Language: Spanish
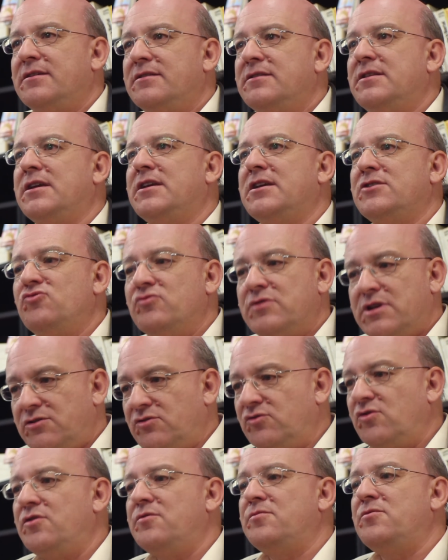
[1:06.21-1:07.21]
de que es un
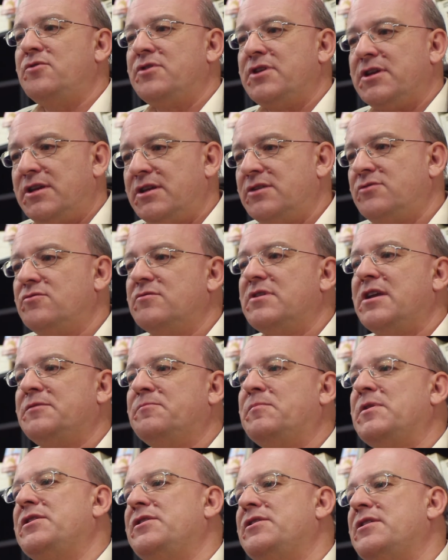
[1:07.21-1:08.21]
estorbo, de que es una
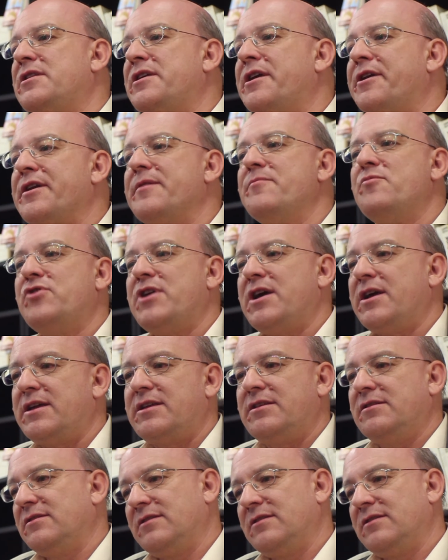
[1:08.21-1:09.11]
especie de rémora